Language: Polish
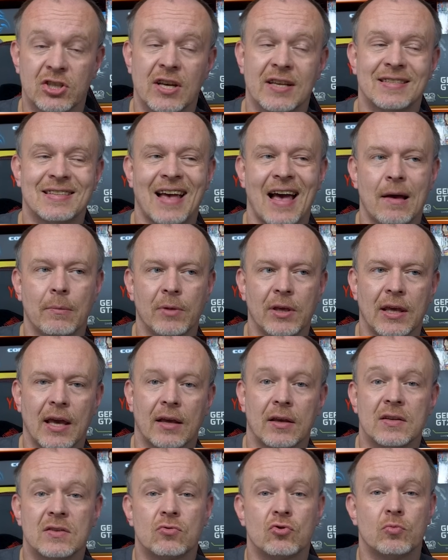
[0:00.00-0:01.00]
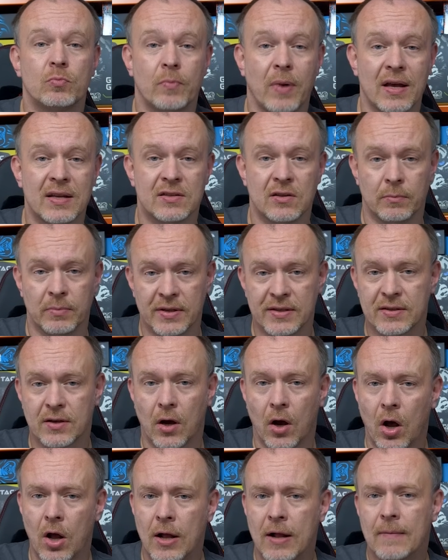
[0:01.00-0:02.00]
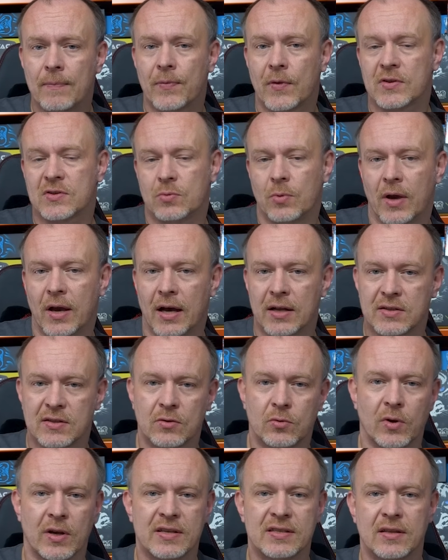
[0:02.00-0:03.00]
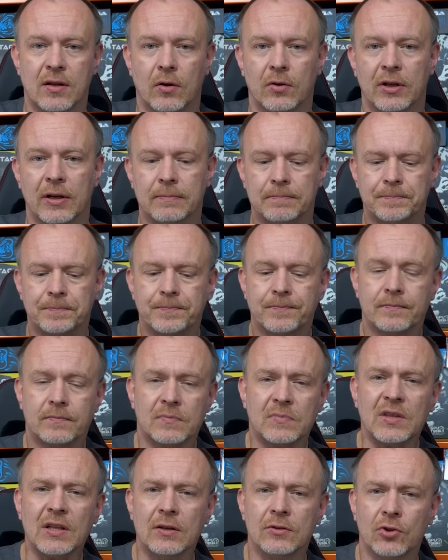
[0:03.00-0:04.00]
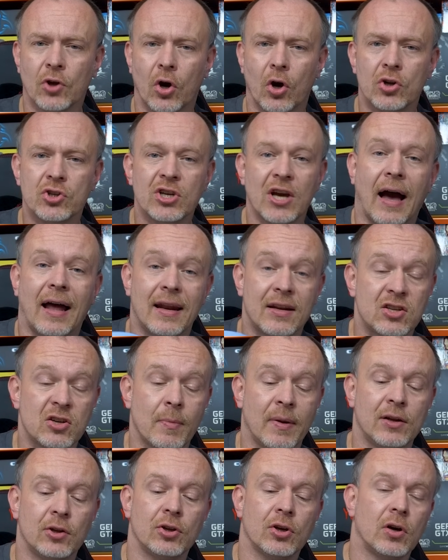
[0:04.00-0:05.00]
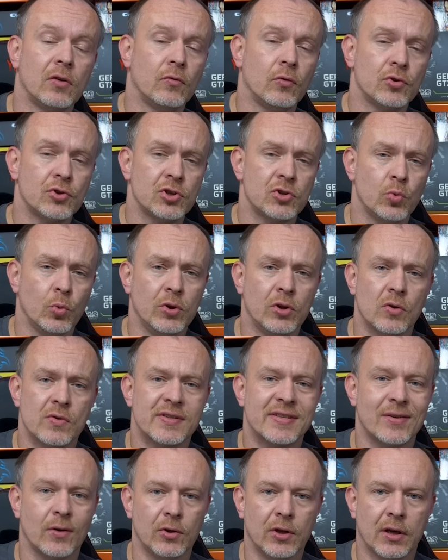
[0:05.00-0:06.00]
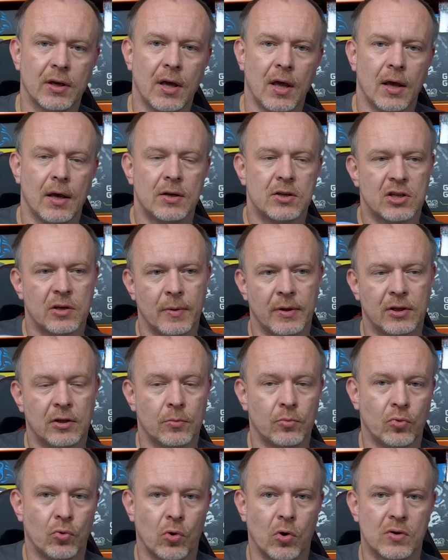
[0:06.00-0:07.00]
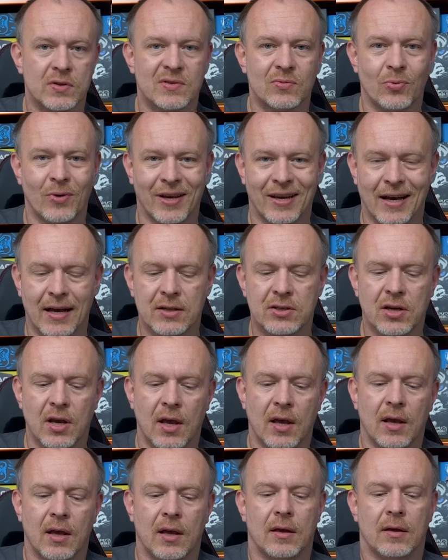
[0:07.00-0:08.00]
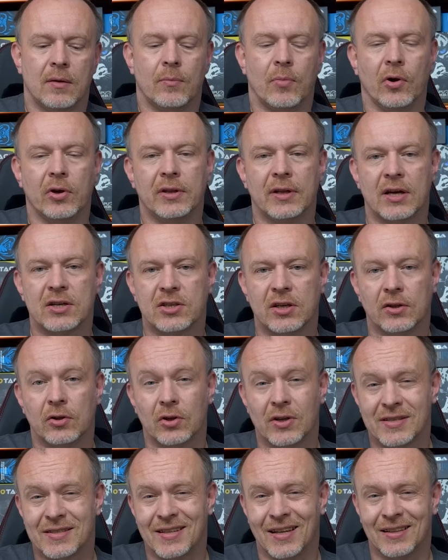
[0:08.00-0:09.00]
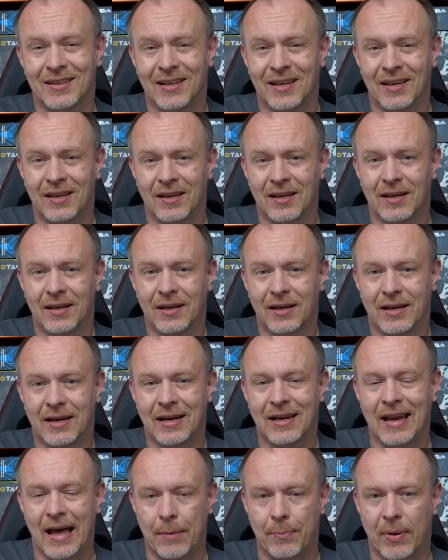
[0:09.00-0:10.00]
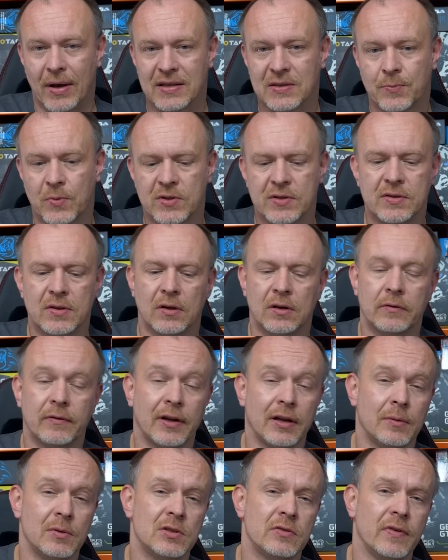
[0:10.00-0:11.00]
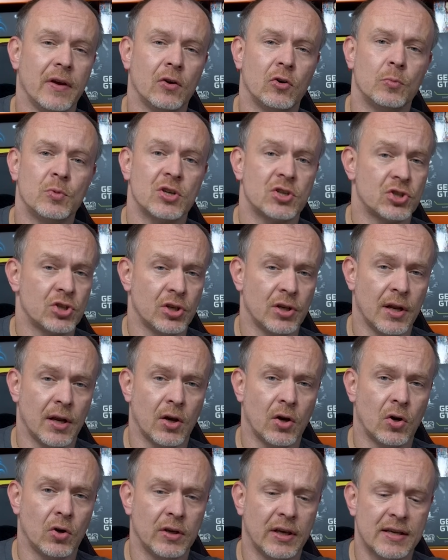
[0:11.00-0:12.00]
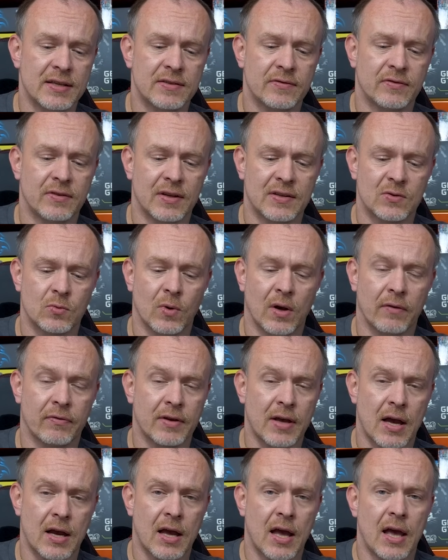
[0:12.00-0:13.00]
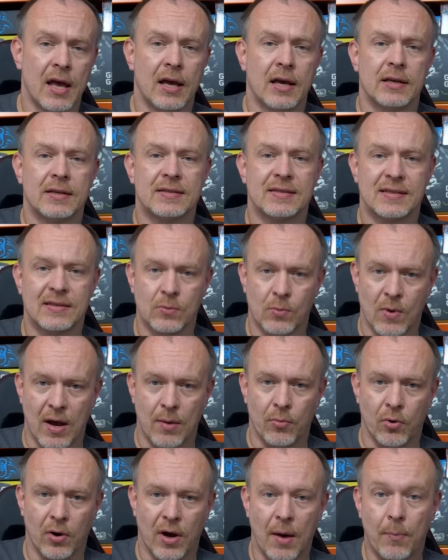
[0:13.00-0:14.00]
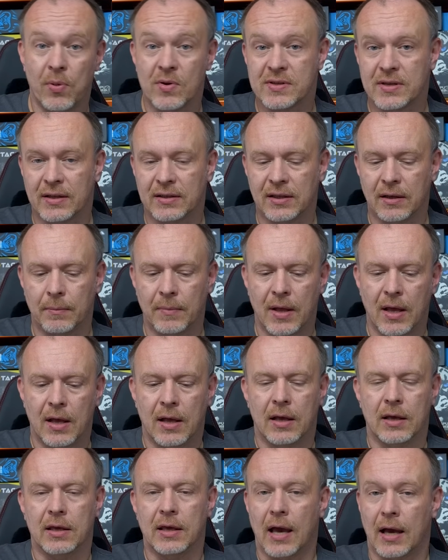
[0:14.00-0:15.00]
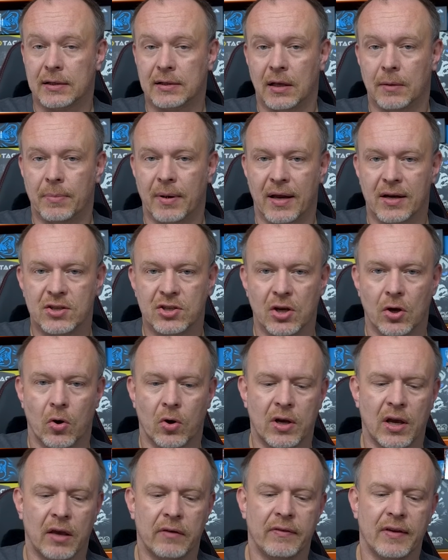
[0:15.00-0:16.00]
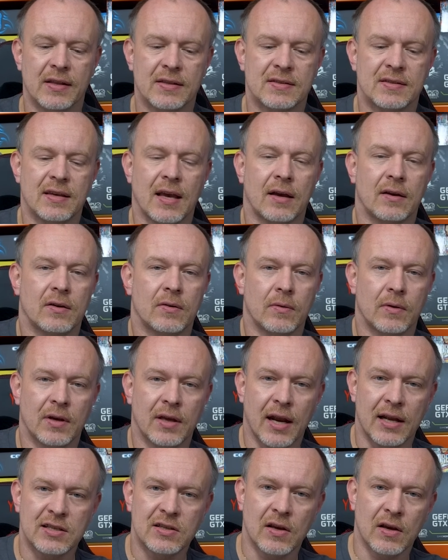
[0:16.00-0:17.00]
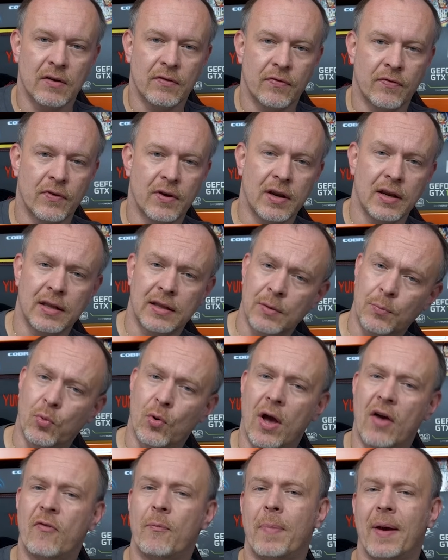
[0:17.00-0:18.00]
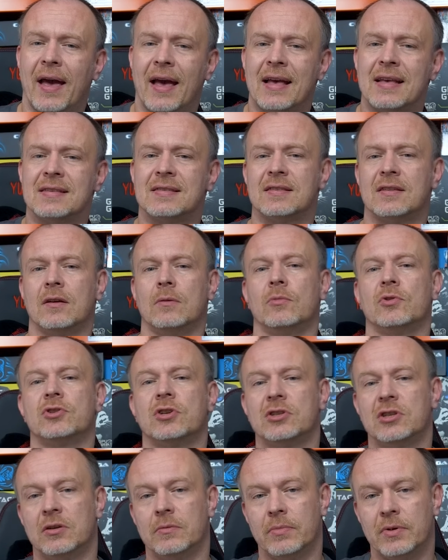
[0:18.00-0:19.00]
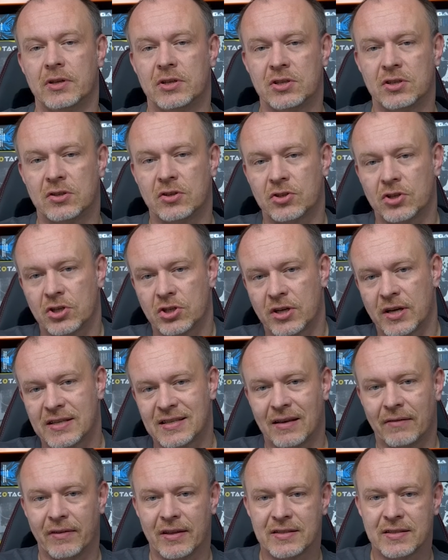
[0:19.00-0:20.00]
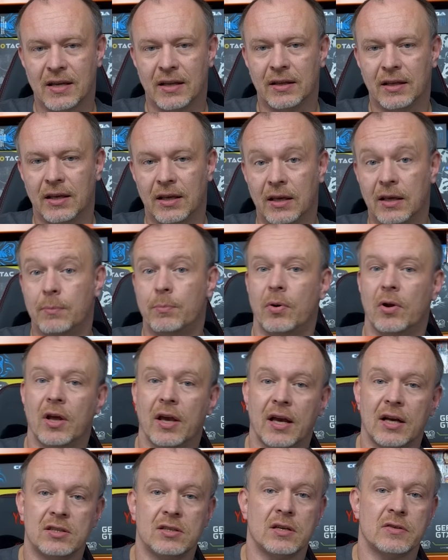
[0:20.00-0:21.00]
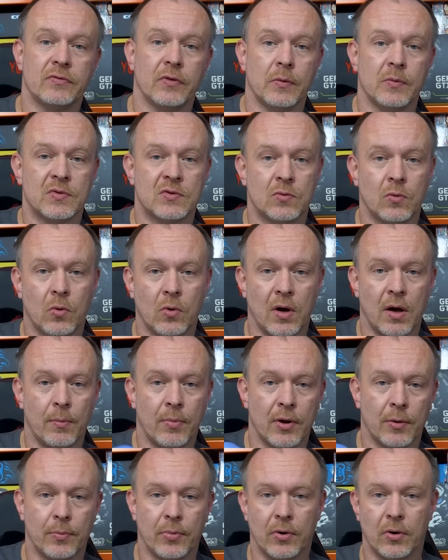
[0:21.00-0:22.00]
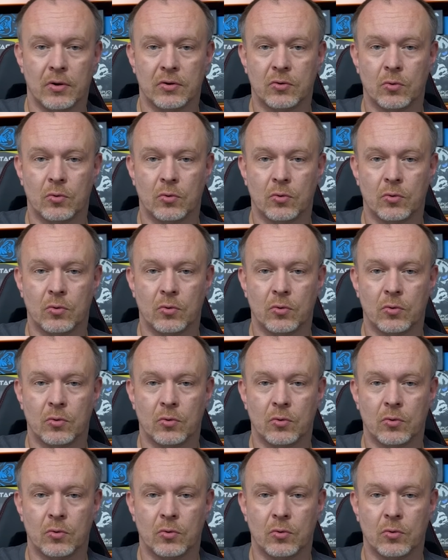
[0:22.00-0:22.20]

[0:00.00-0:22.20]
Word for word: Czasami, jak jest już bardzo blisko, to słychać z której strony dochodzi, ale trzeba do tego włączyć Windows Sonic, żeby to było słychać, bo inaczej no niestety klapa z pozycjonowaniem dźwięku przestrzennego jest w tych słuchawkach słabo, a poza tym jak najbardziej ok, więc jak gracie w gry typu FPS, to możecie być troszeczkę zawiedzeni i polegać na swoim słuchu a propos